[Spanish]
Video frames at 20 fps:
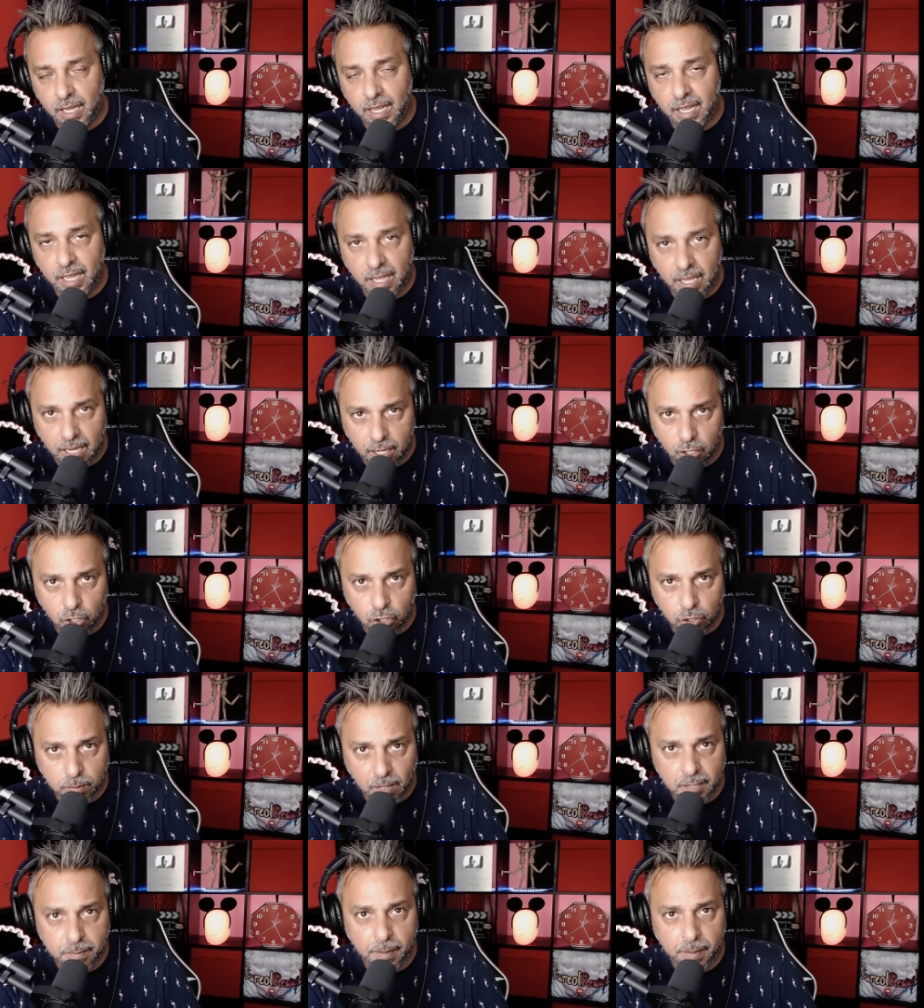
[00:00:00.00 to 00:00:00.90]
y nos
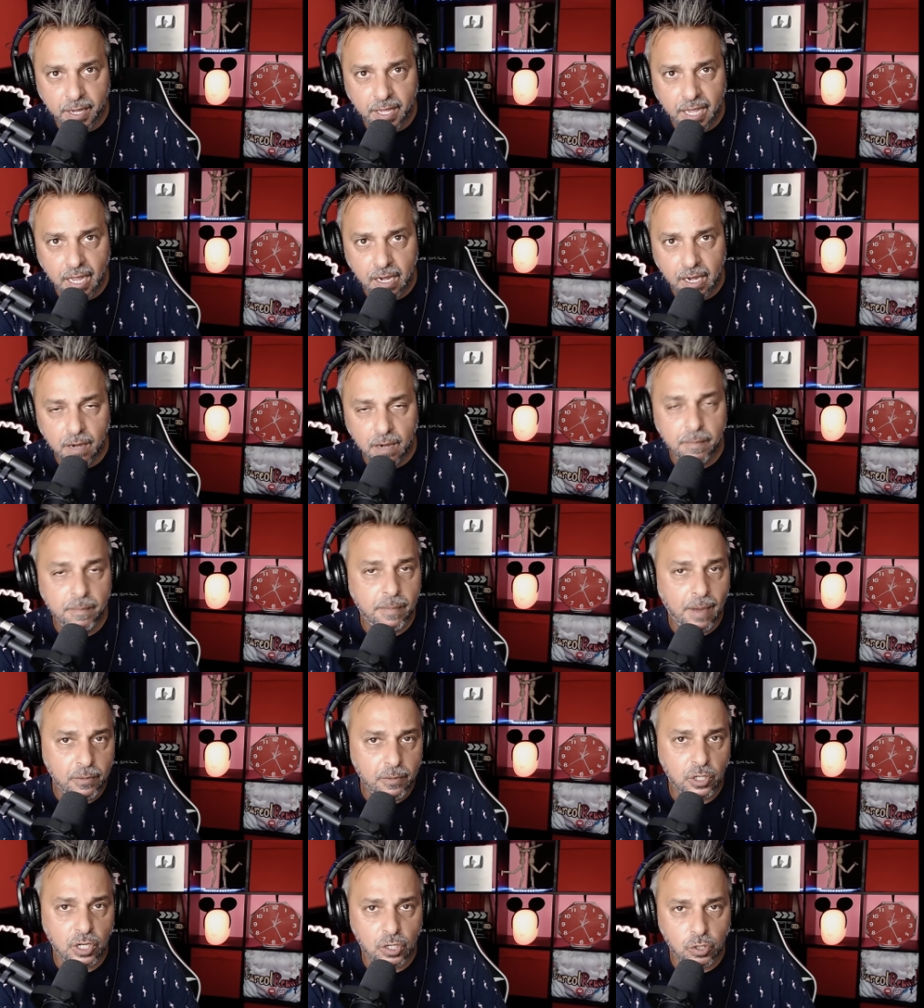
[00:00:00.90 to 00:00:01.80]
va a explicar,
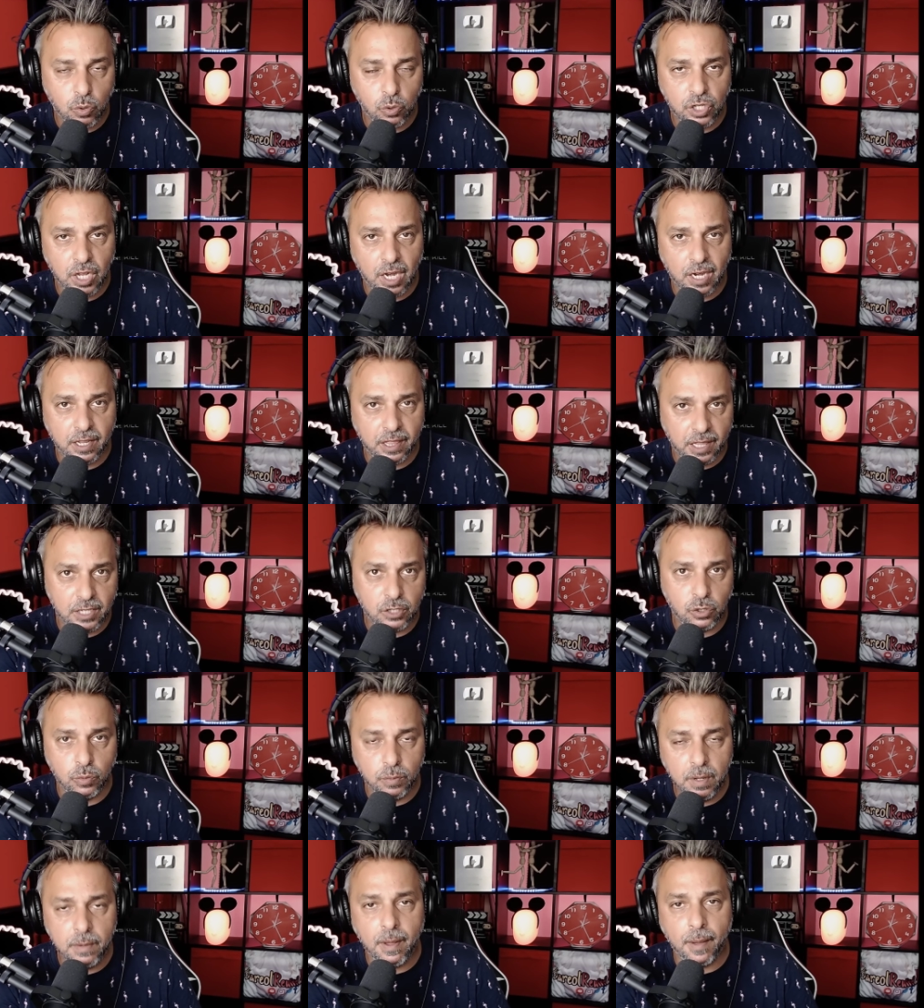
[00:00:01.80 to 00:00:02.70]
vamos a escuchar de su
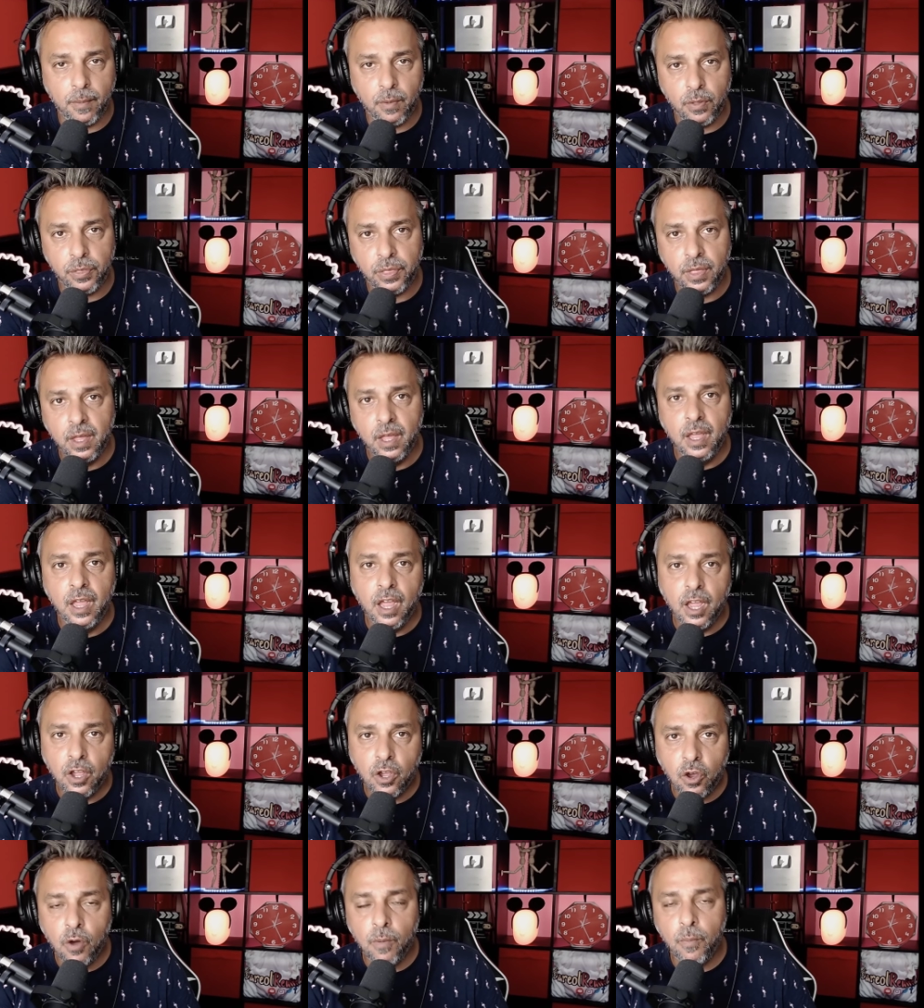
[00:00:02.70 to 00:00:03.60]
viva voz,
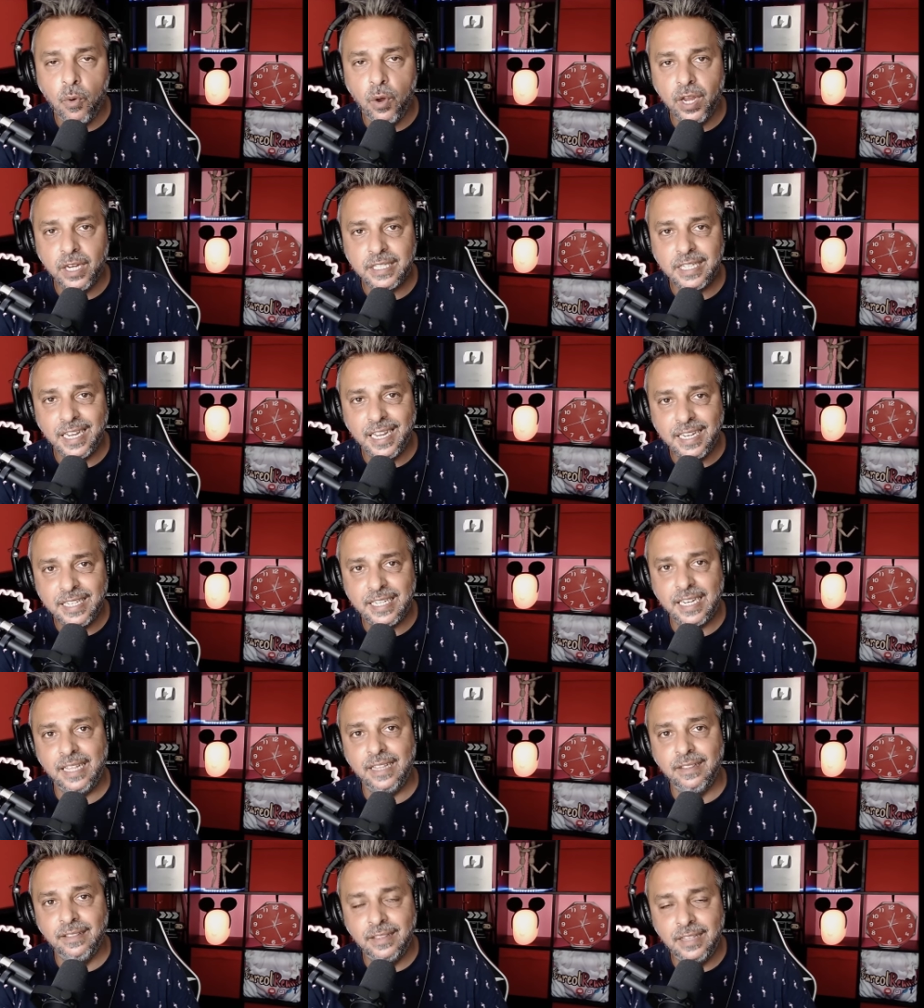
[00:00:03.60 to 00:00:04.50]
cómo es
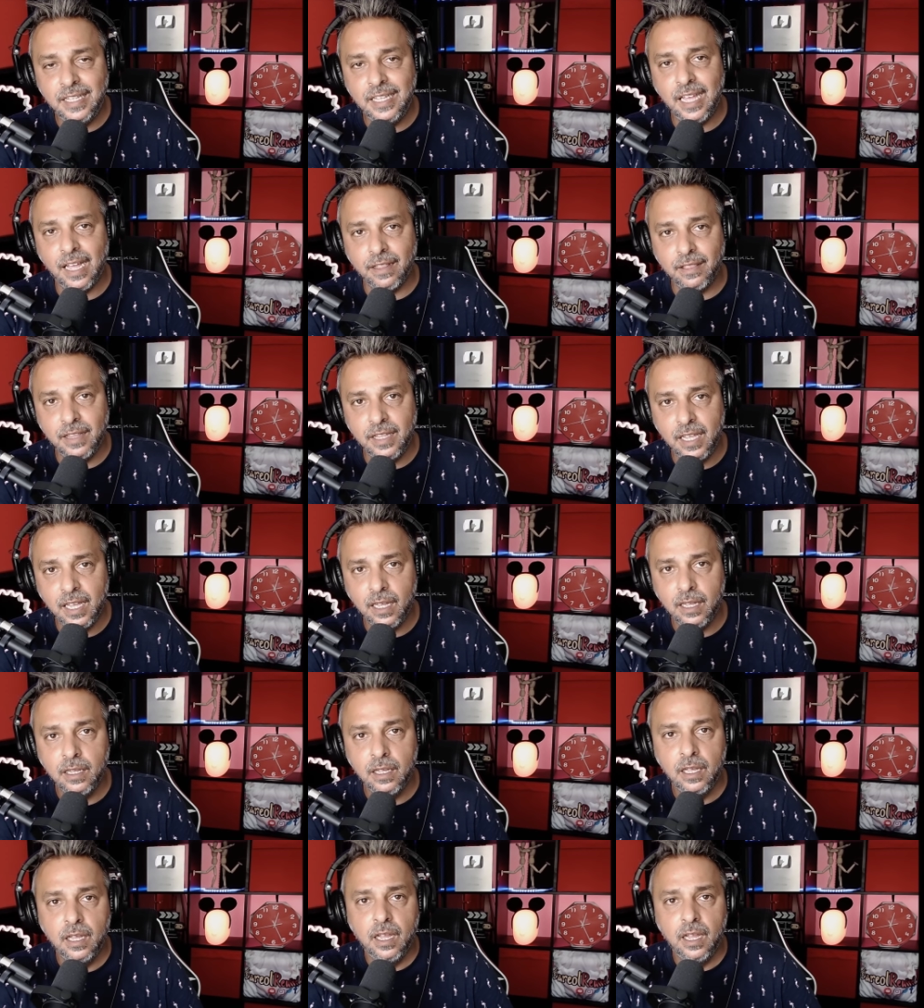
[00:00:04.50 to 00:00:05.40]
ese día a día
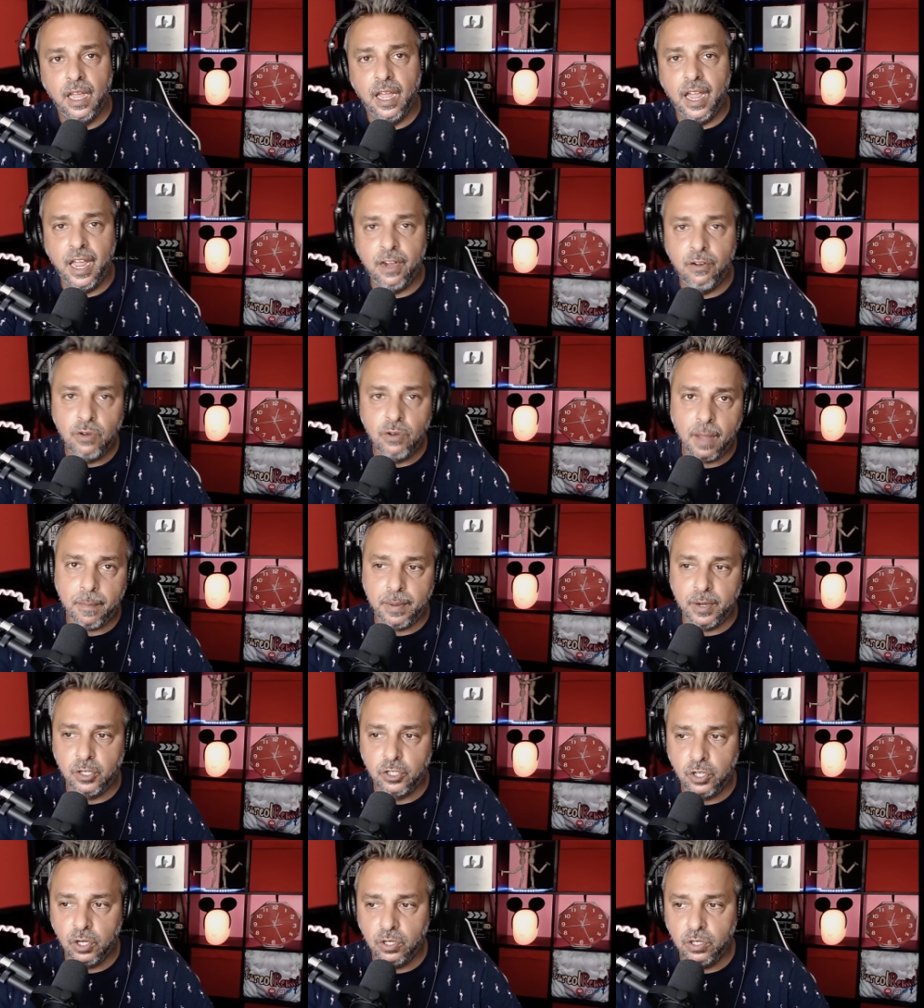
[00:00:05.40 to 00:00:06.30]
en una
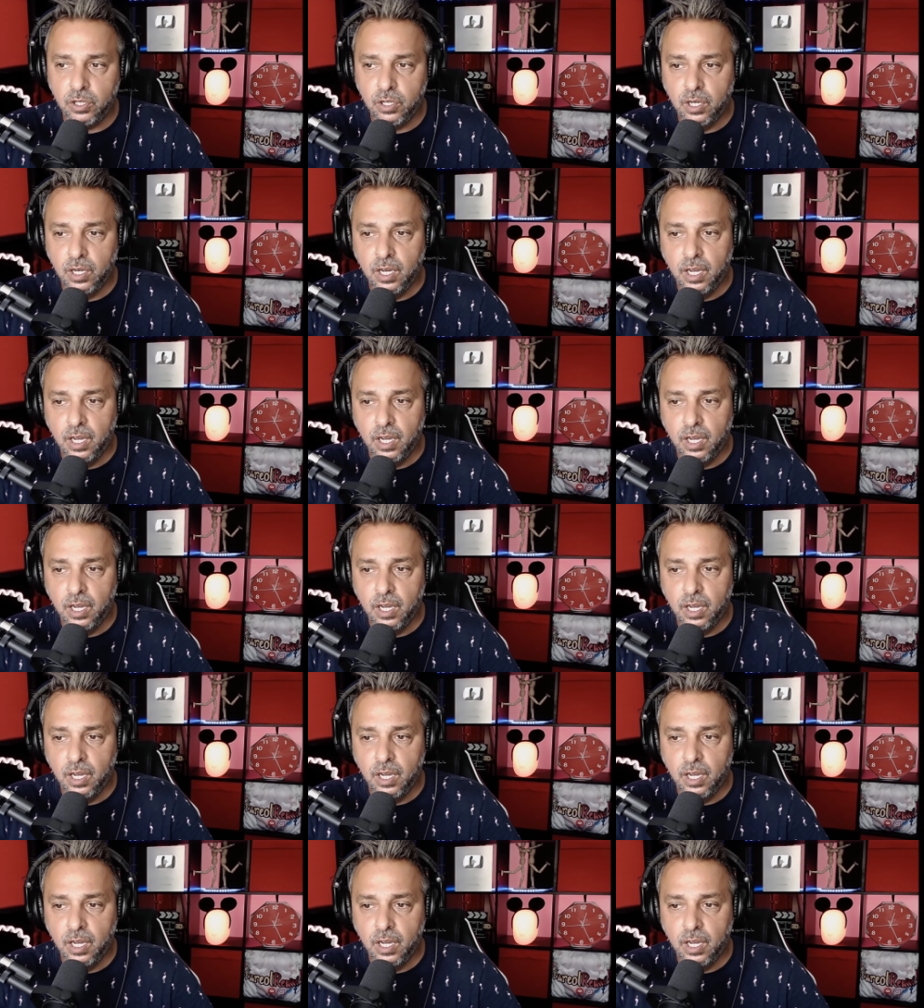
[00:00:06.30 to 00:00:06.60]
prisión,